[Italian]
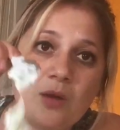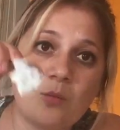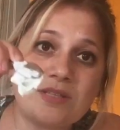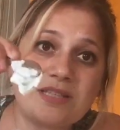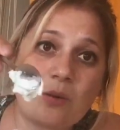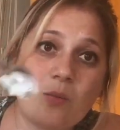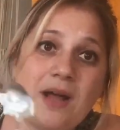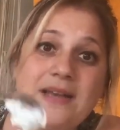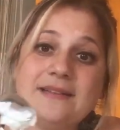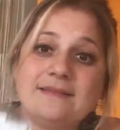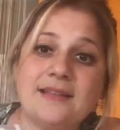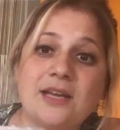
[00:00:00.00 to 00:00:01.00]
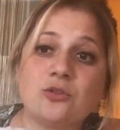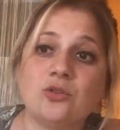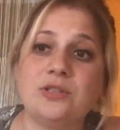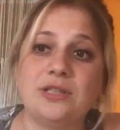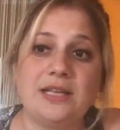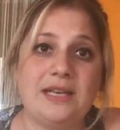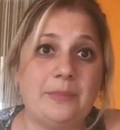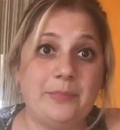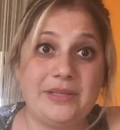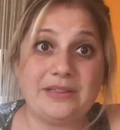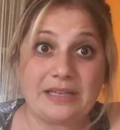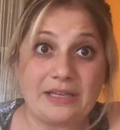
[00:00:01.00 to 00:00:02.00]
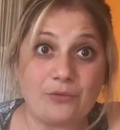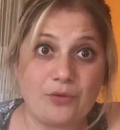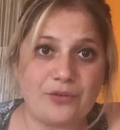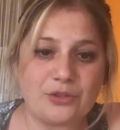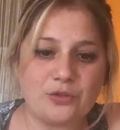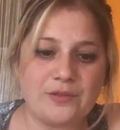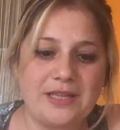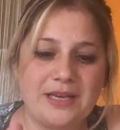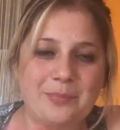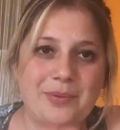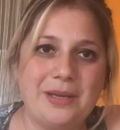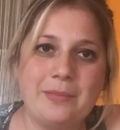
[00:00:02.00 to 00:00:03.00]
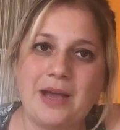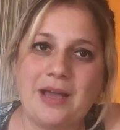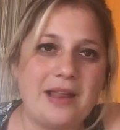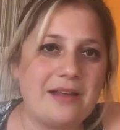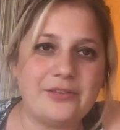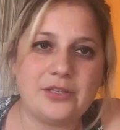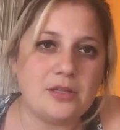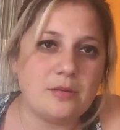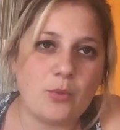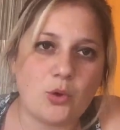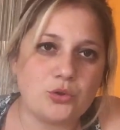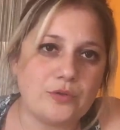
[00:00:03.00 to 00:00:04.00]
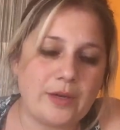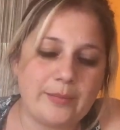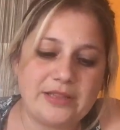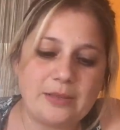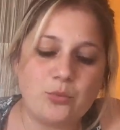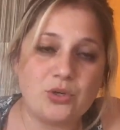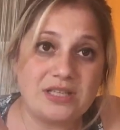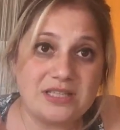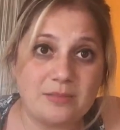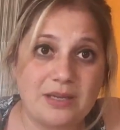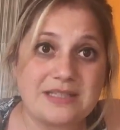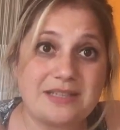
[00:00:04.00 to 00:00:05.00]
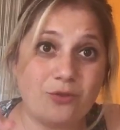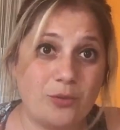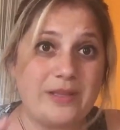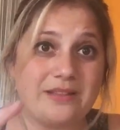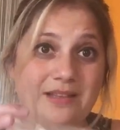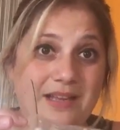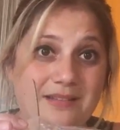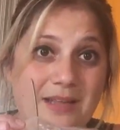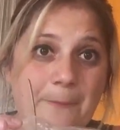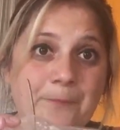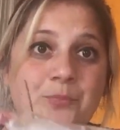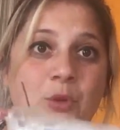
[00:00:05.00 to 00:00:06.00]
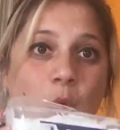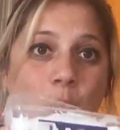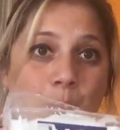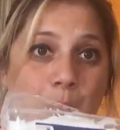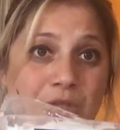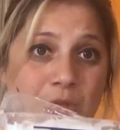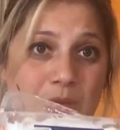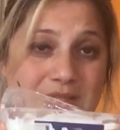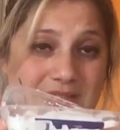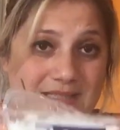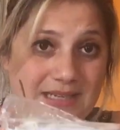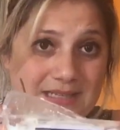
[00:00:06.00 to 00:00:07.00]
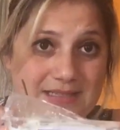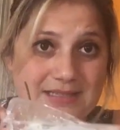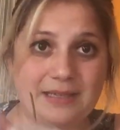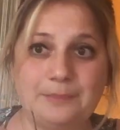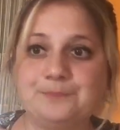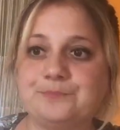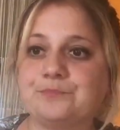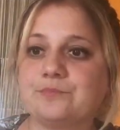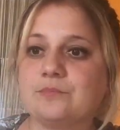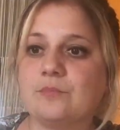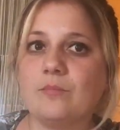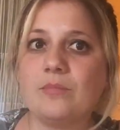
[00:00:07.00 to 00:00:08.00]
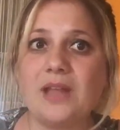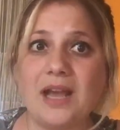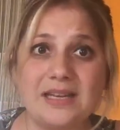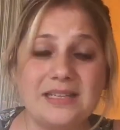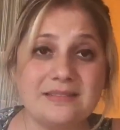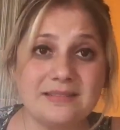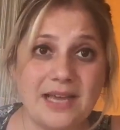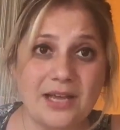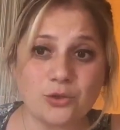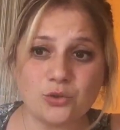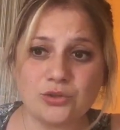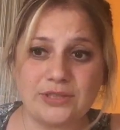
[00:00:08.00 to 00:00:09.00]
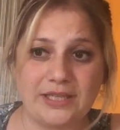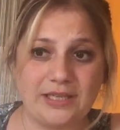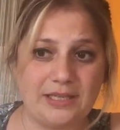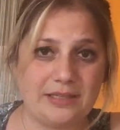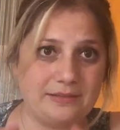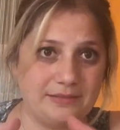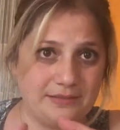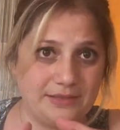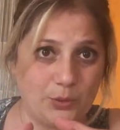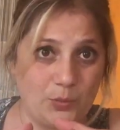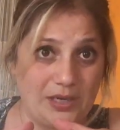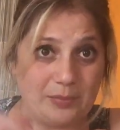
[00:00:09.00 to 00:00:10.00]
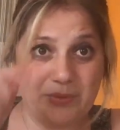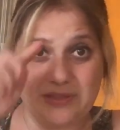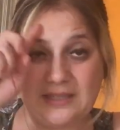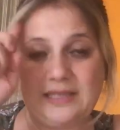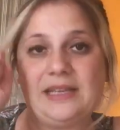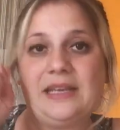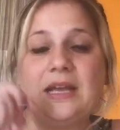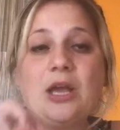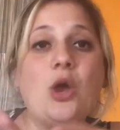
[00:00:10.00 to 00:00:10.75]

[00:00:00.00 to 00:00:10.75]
questa qua all'interno delle pita che vi ho fatto vedere prima è la fine del mondo, veramente buonissima. Se voi mettete un po' di questa salsa all'interno di quelle pita lì,